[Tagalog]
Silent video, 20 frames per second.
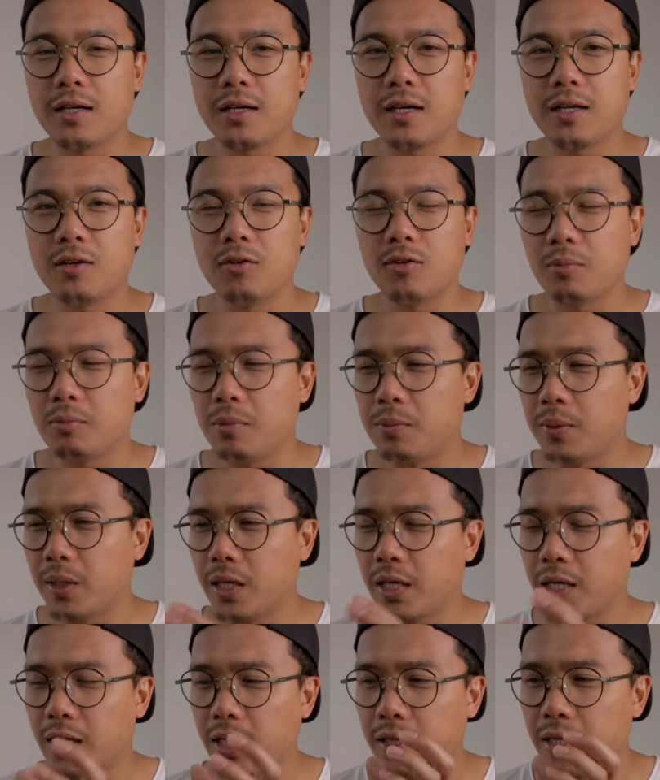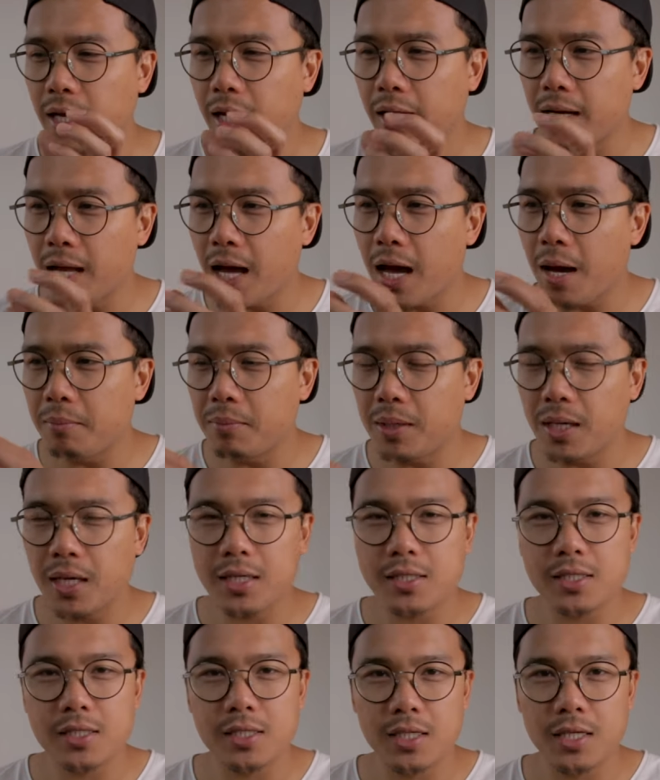Ganun. Nabibigyan niya ng
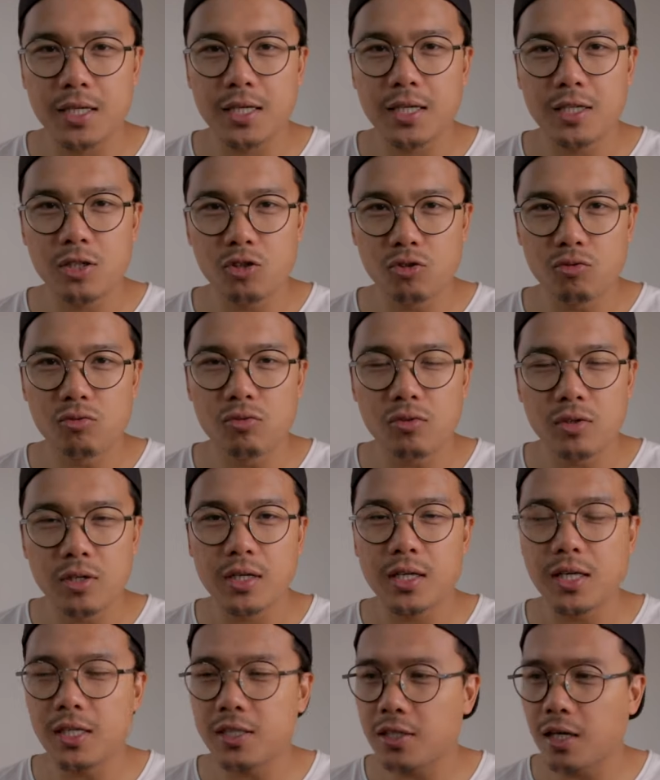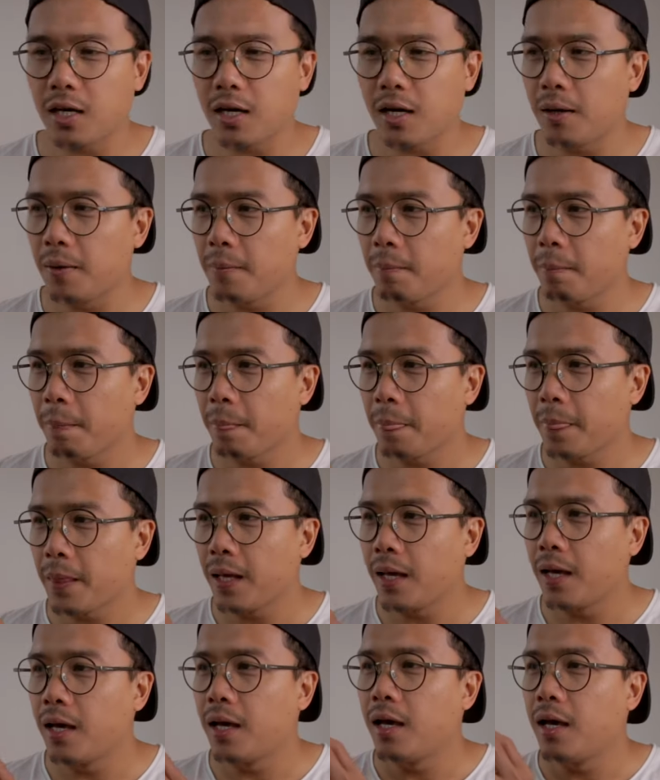dynamics yung isang
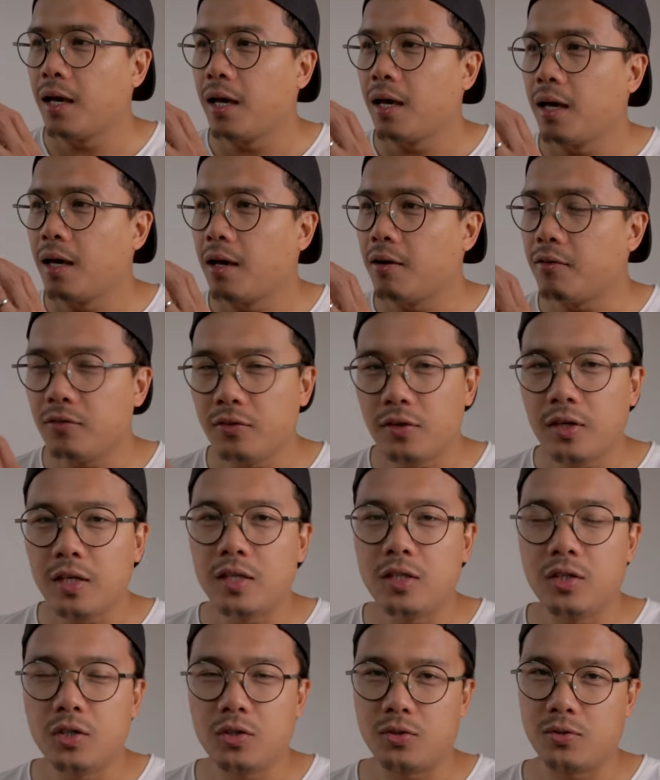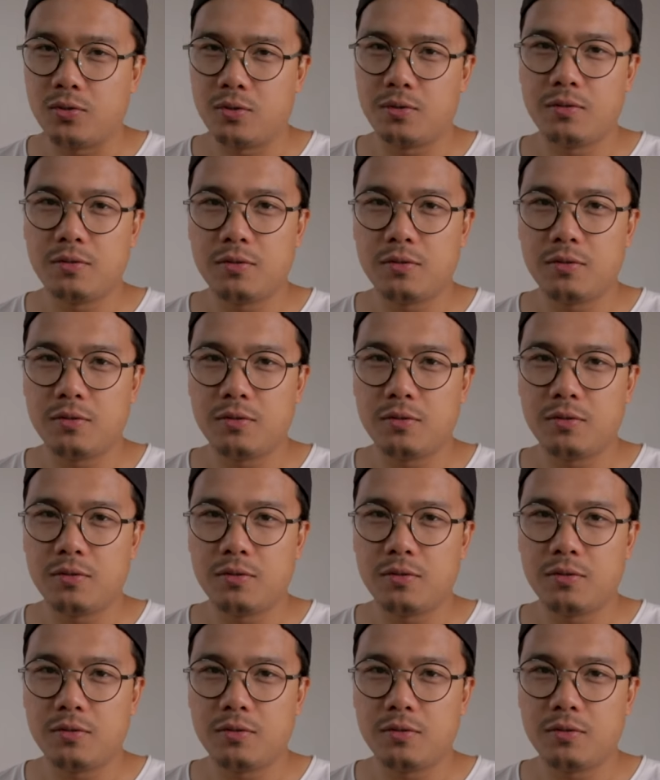video.